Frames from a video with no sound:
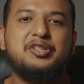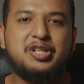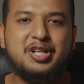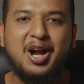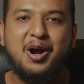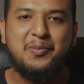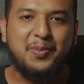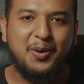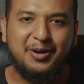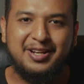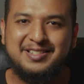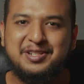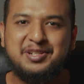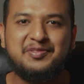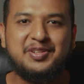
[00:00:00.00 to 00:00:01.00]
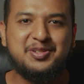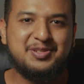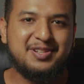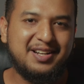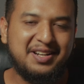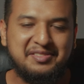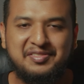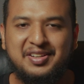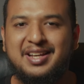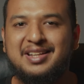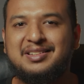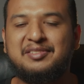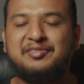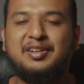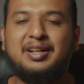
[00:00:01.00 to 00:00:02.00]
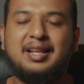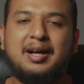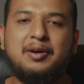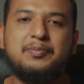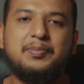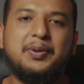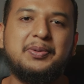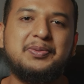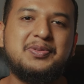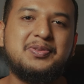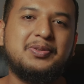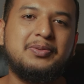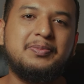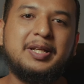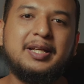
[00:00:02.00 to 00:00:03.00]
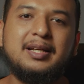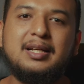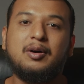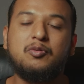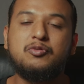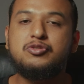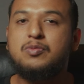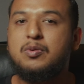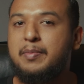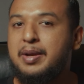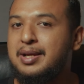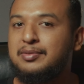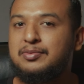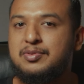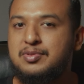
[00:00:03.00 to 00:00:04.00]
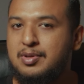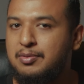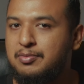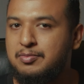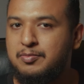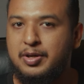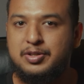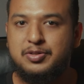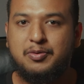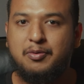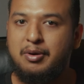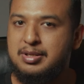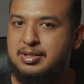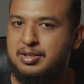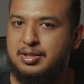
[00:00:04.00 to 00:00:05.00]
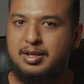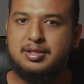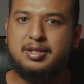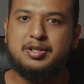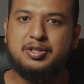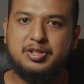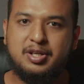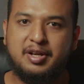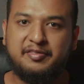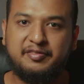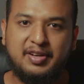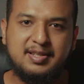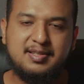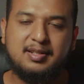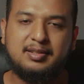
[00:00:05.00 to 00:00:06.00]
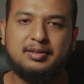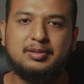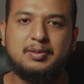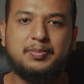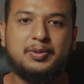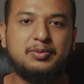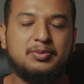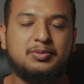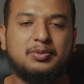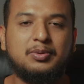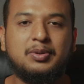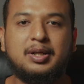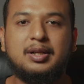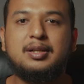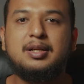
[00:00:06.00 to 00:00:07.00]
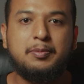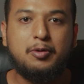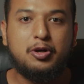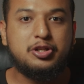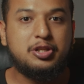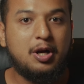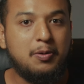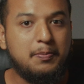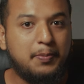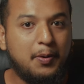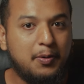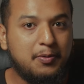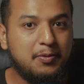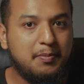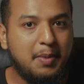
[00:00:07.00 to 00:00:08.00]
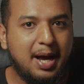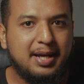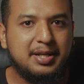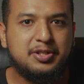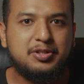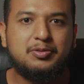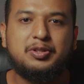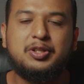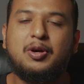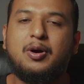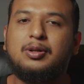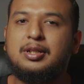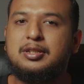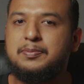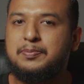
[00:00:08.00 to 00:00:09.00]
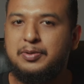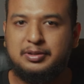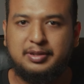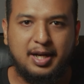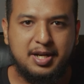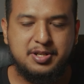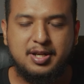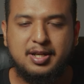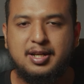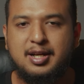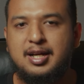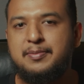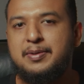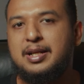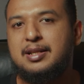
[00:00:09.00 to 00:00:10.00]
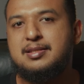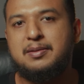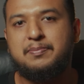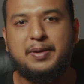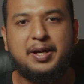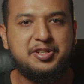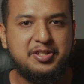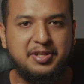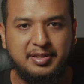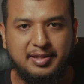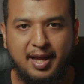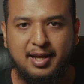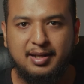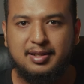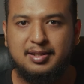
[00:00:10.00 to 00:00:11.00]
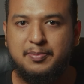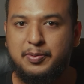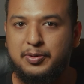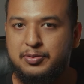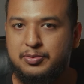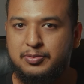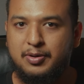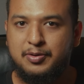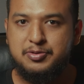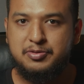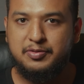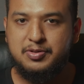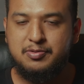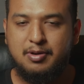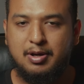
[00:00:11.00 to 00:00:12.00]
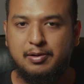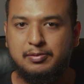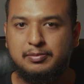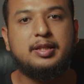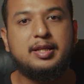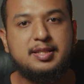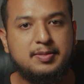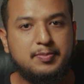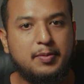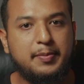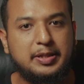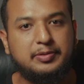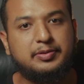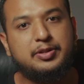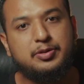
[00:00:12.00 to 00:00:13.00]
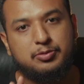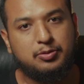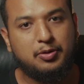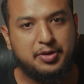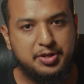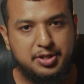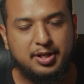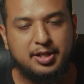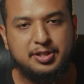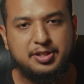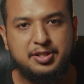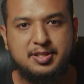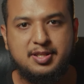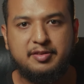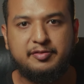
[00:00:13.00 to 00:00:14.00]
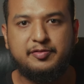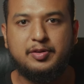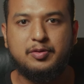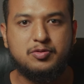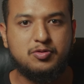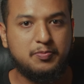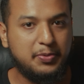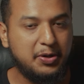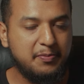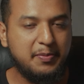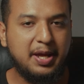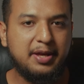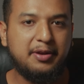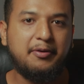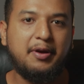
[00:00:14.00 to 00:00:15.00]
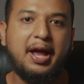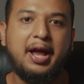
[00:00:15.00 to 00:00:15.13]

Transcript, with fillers: tirar um pouco esses vídeos da gaveta, falar um pouco sobre alguns momentos, algumas coisas que a gente já fez aqui dentro da produtora e mostrar um pouco mais do que rola ali por trás da câmera, dessa parte parte interna da produtora audiovisual. E nesse momento eu tenho dois grandes desafios. O primeiro